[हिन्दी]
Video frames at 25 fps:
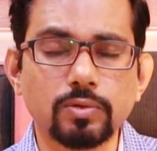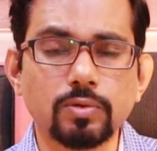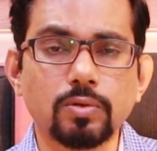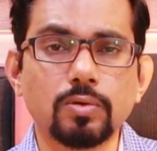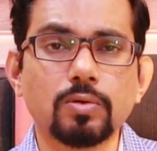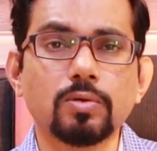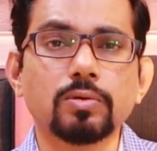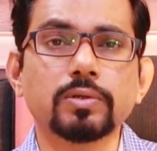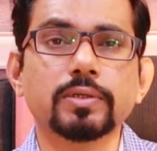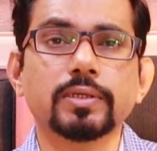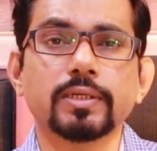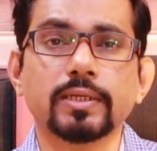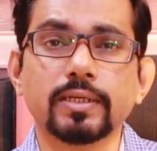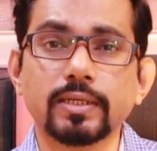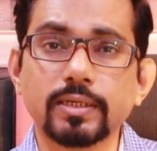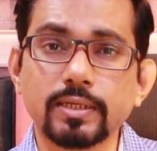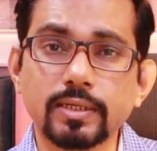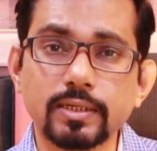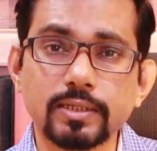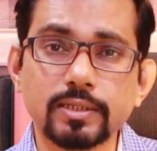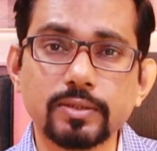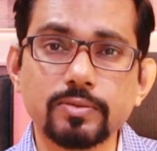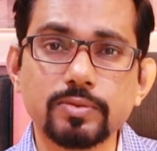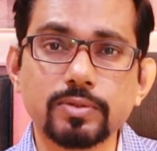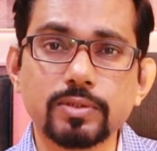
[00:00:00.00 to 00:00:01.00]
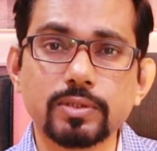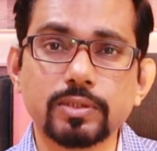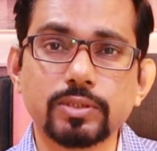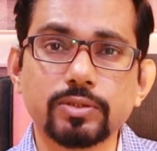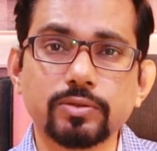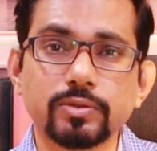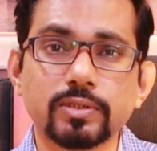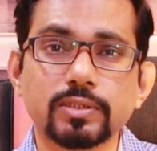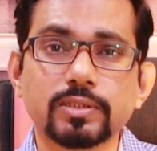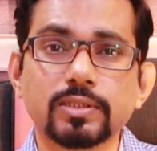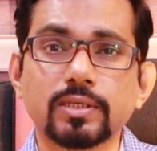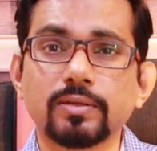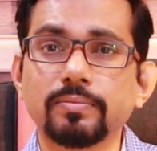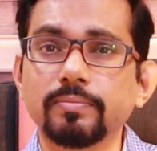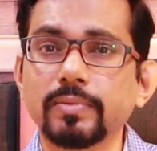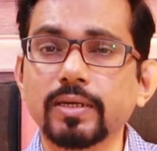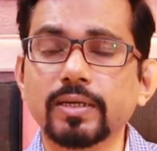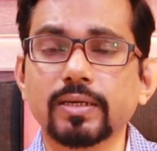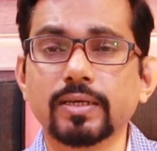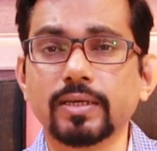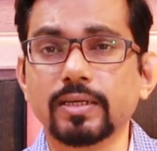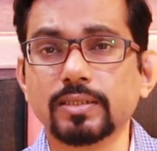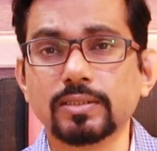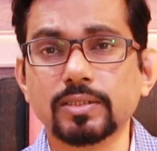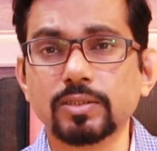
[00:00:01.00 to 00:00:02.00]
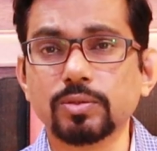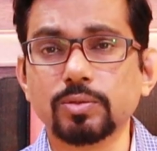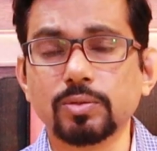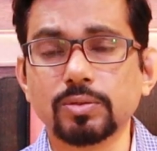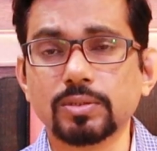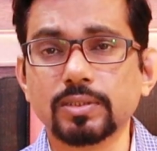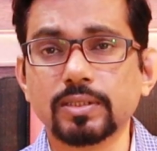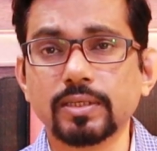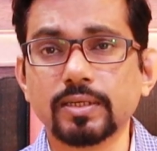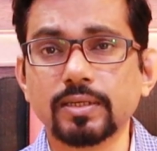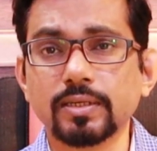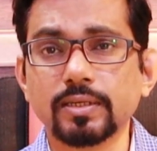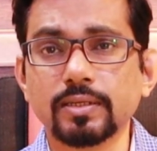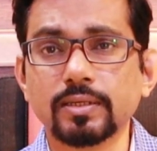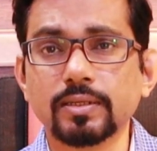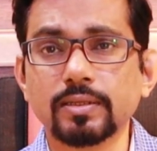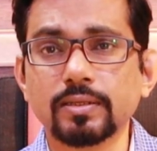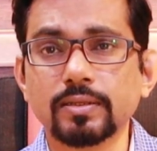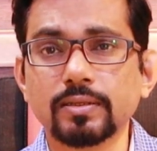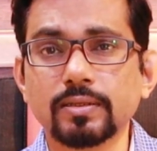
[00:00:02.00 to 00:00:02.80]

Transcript: लोग नेगेटिव सिचुएशन में कैसे सोचते हैं